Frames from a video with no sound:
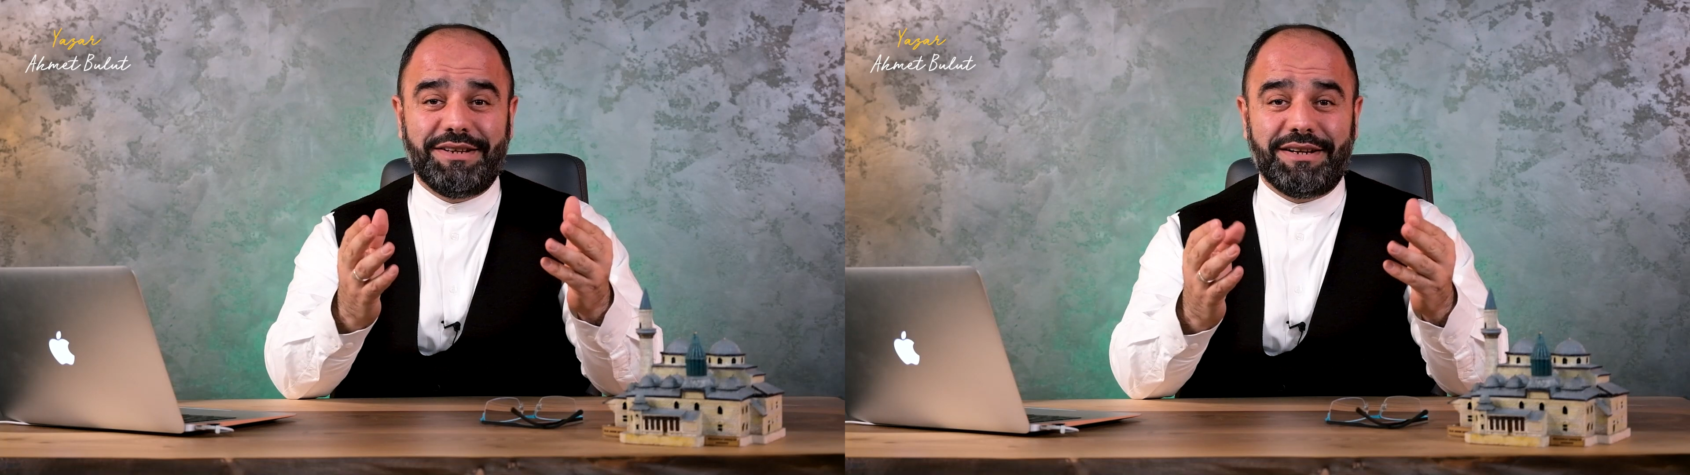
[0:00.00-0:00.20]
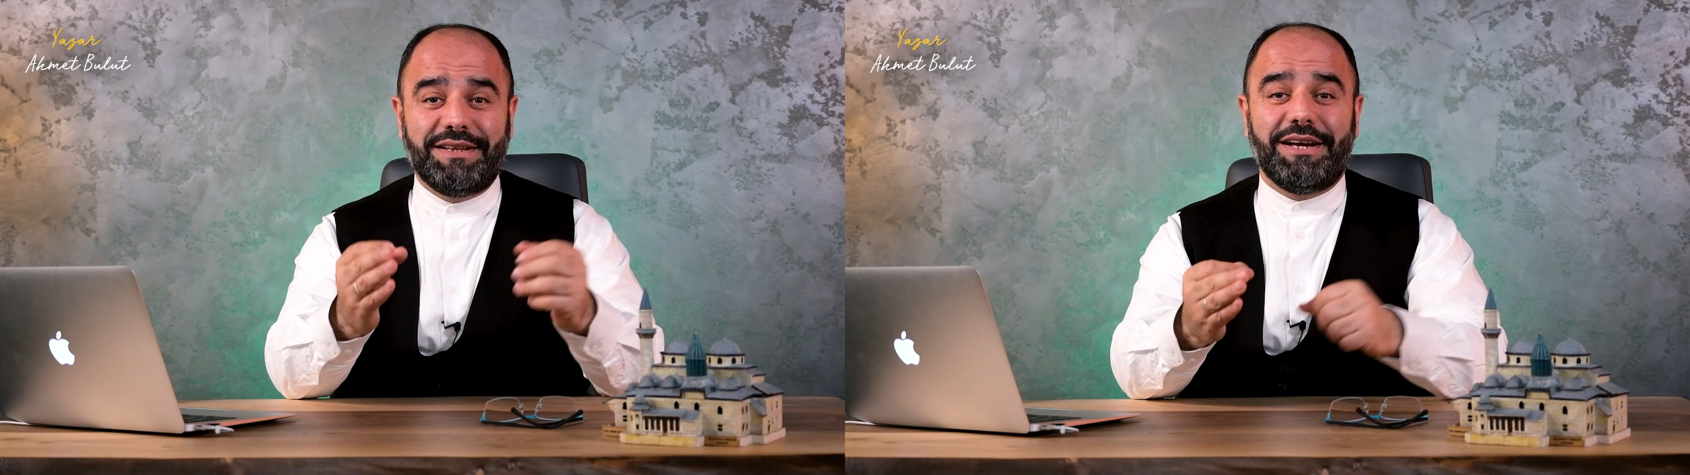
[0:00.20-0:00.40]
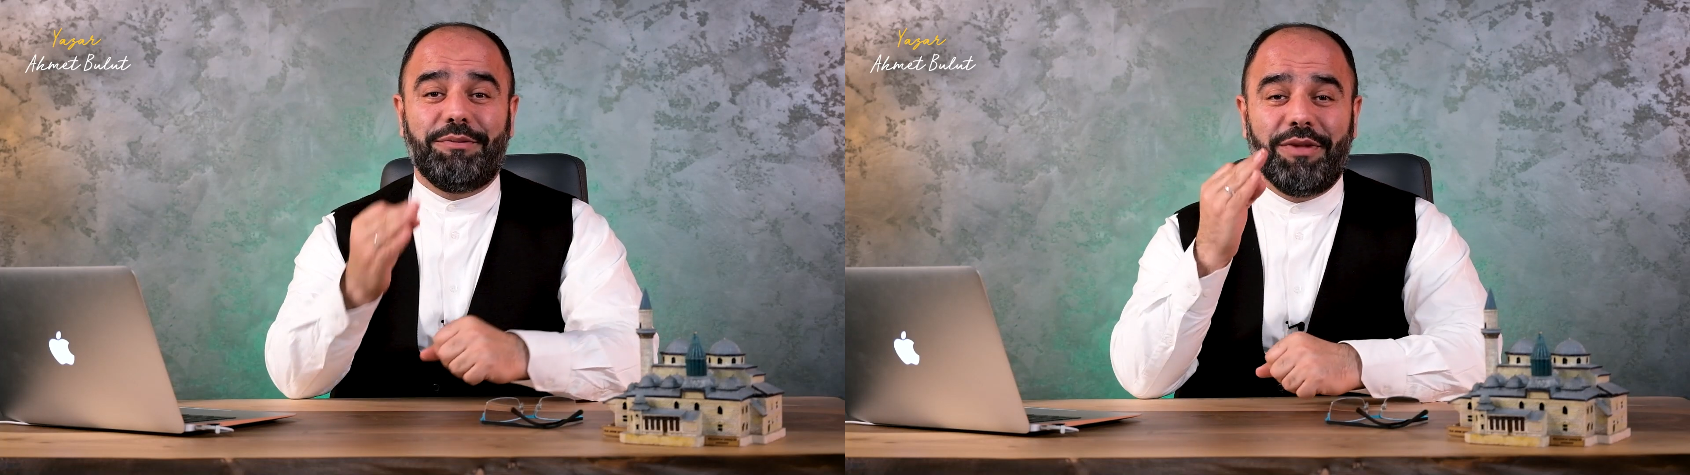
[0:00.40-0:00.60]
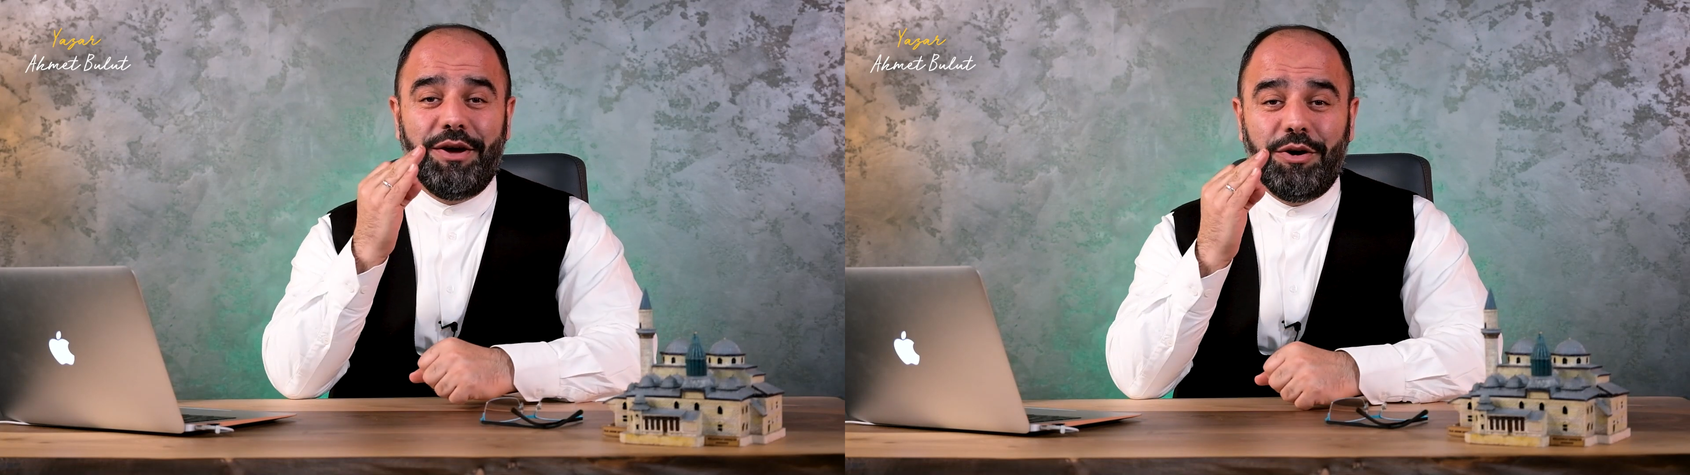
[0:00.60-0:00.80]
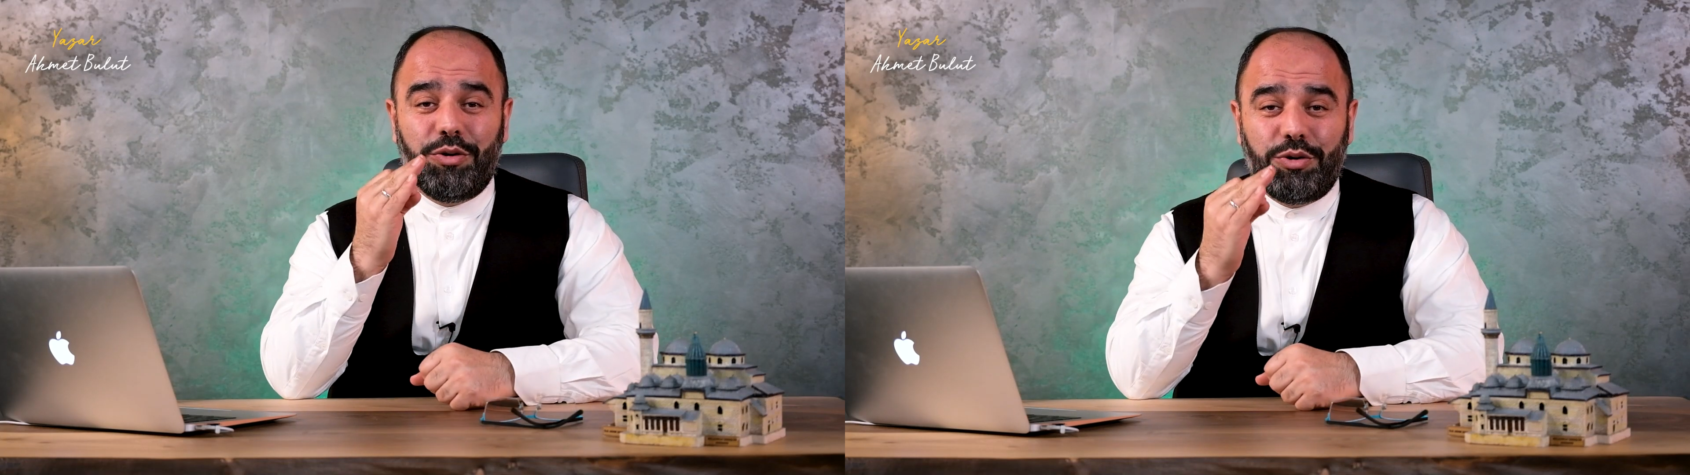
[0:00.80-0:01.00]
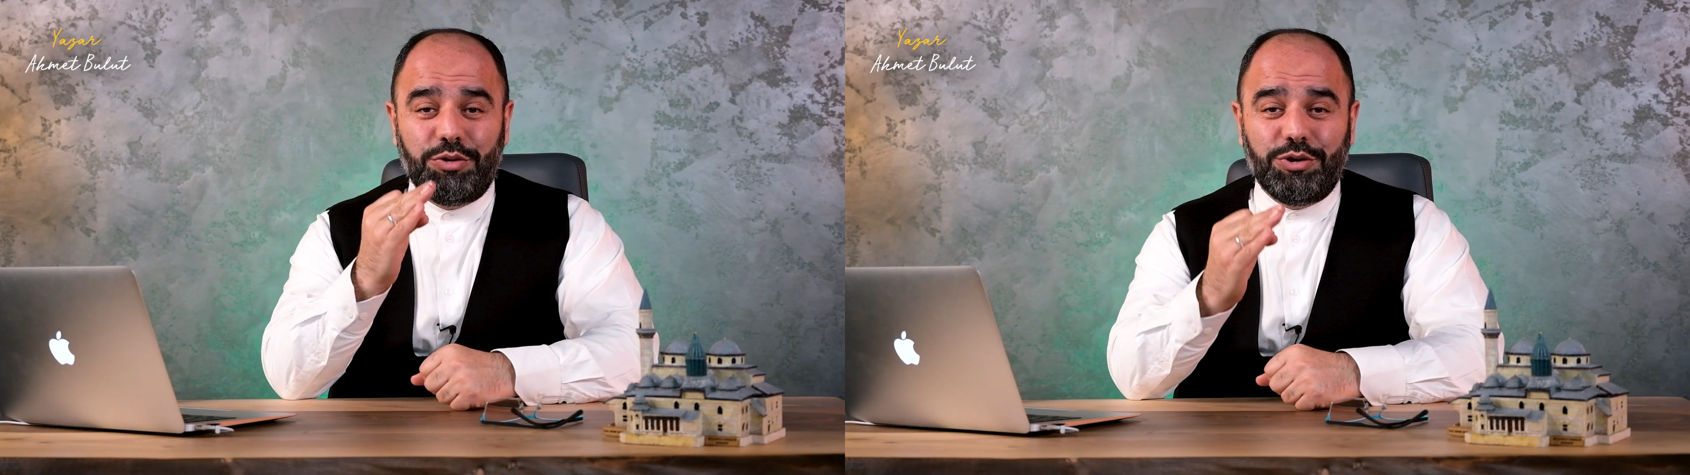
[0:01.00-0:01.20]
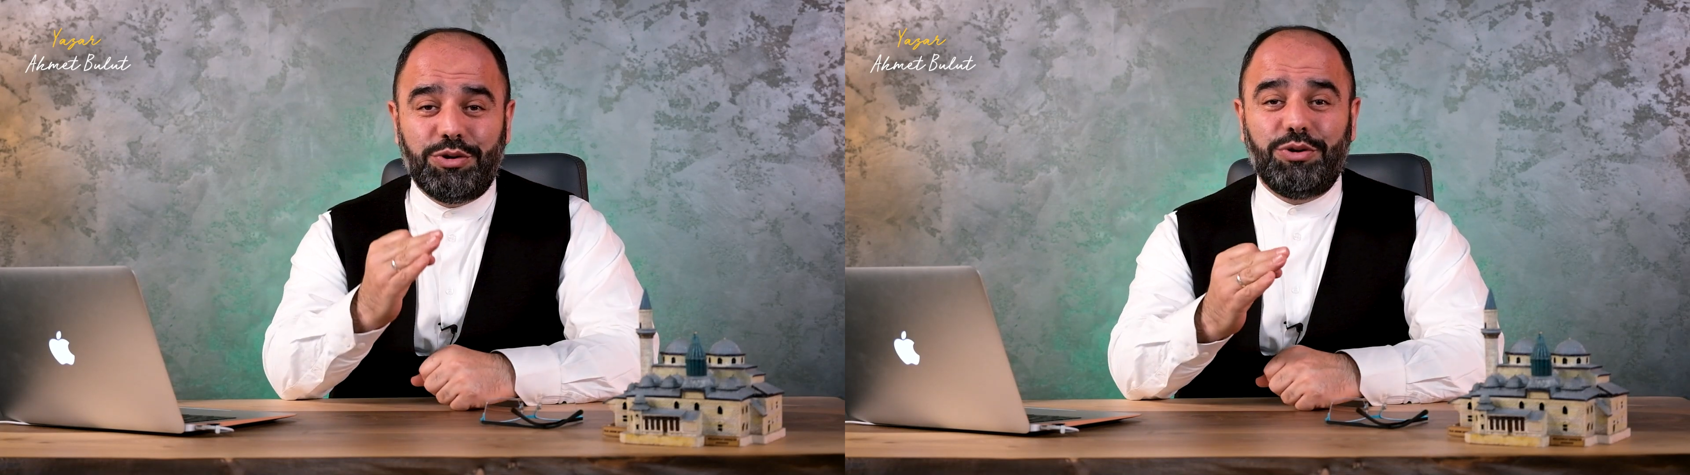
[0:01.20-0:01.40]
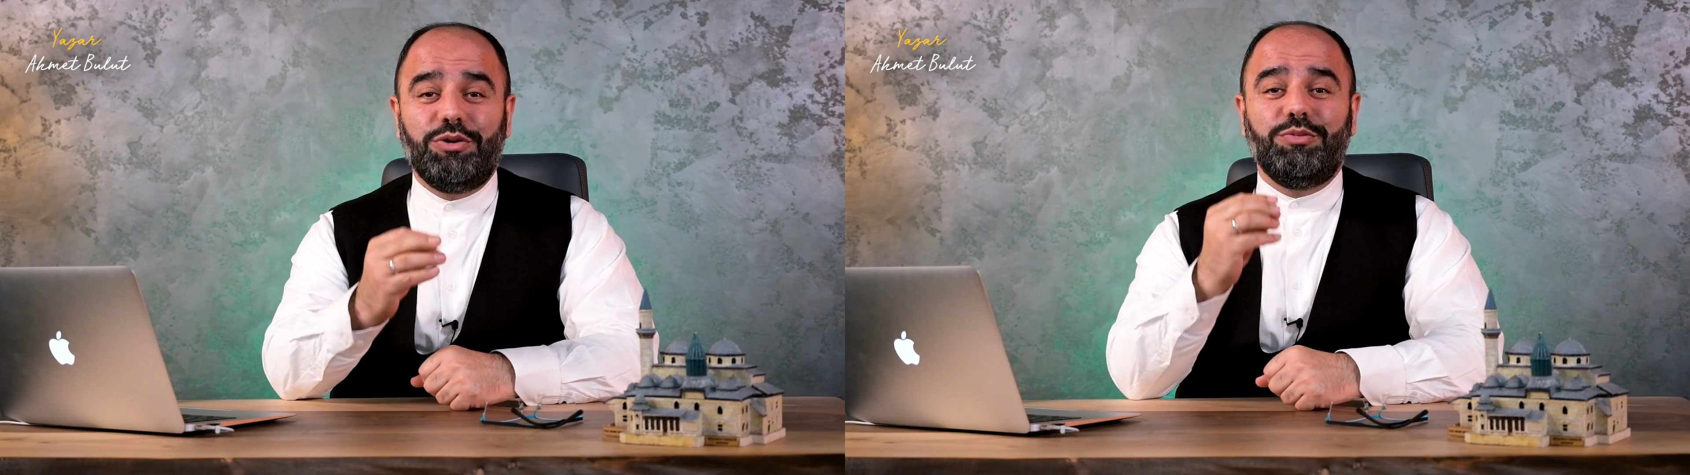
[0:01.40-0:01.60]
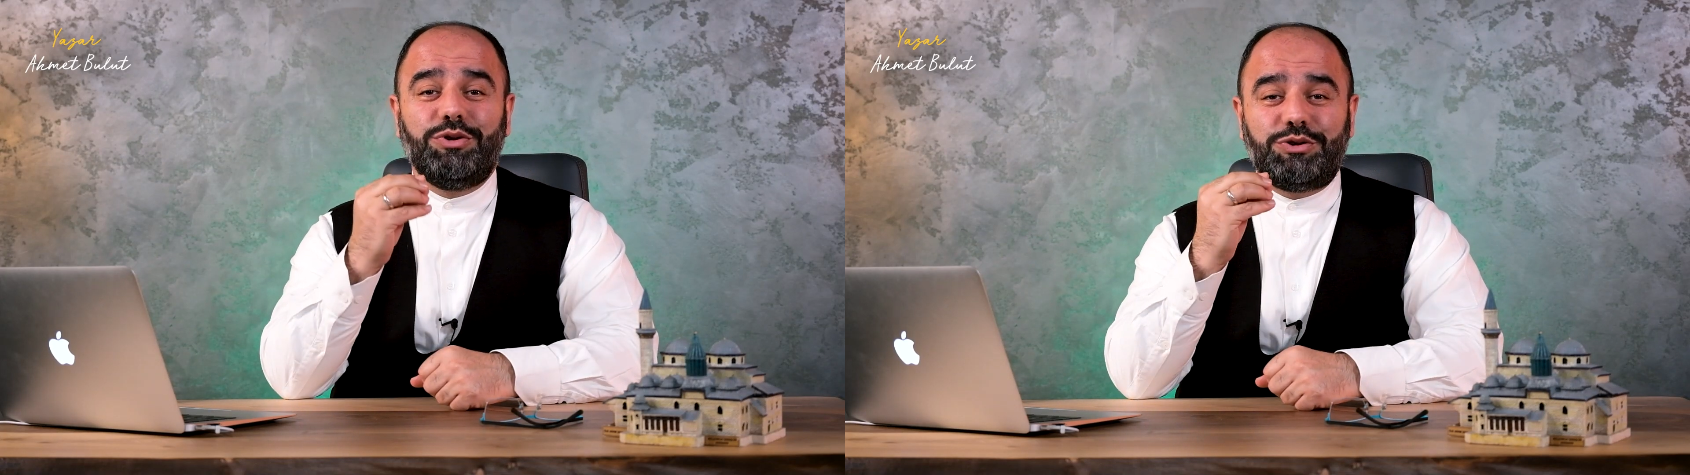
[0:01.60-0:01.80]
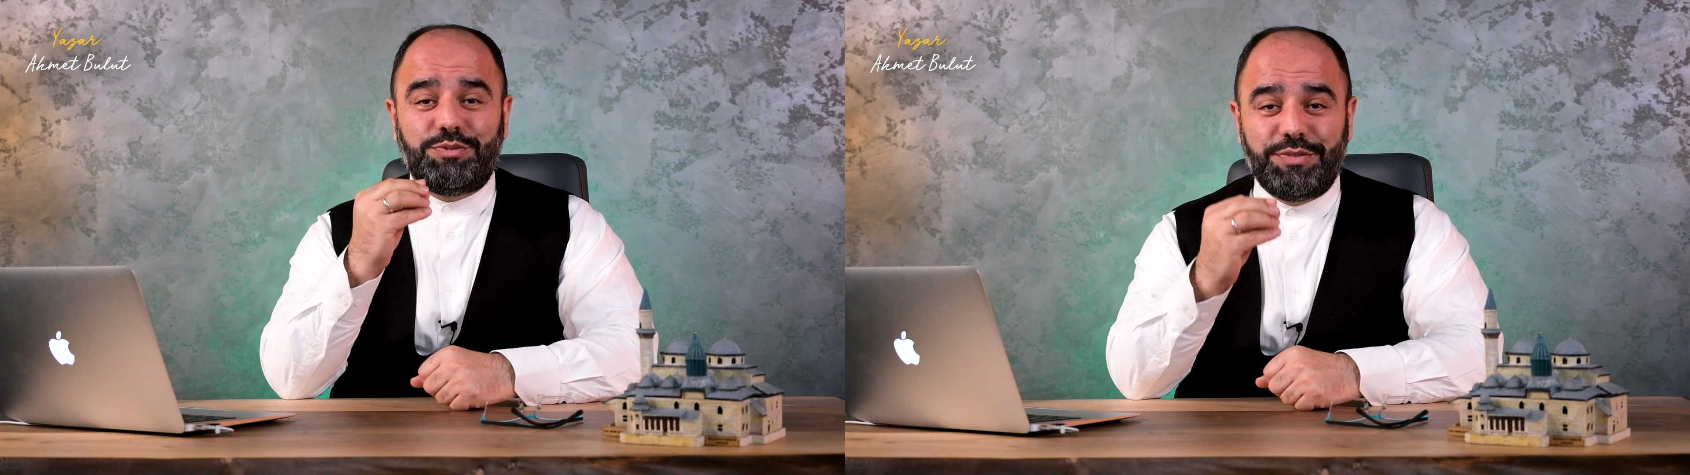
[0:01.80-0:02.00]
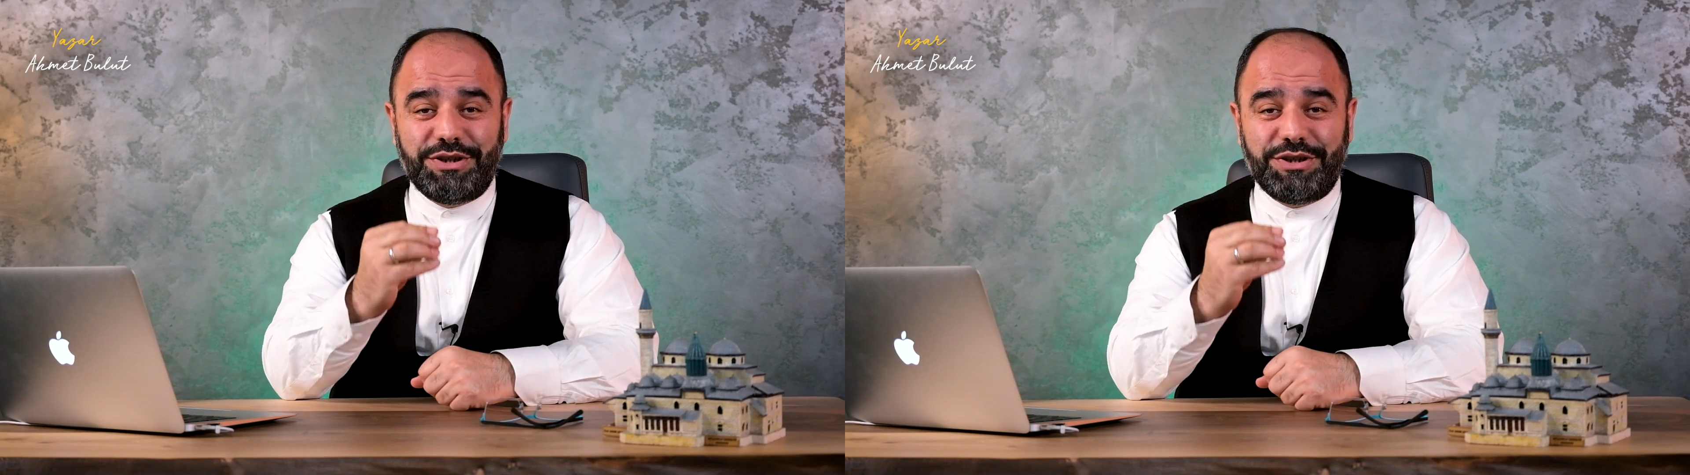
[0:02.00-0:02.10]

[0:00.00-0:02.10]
diriltelim. Unutulmuş